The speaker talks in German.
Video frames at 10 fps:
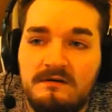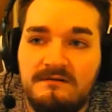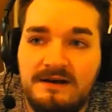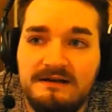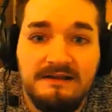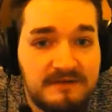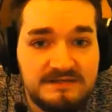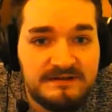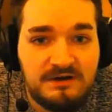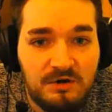Weil ich liebe
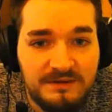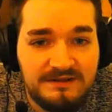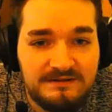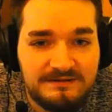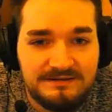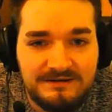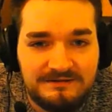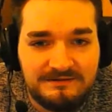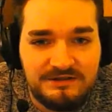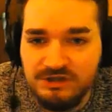es, wenn ihr kommentiert. Ja?
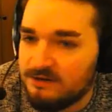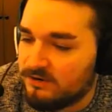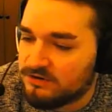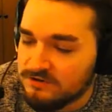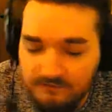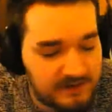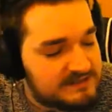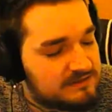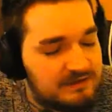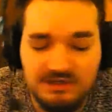Ich schreibe auch sofort
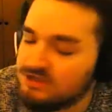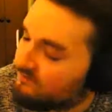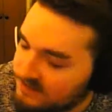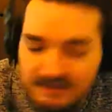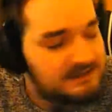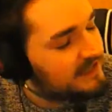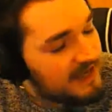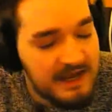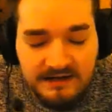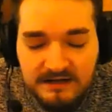zurück. Ich schreibe wirklich
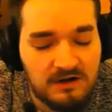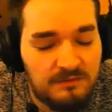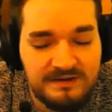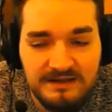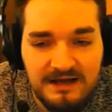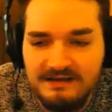jeden Kommentar.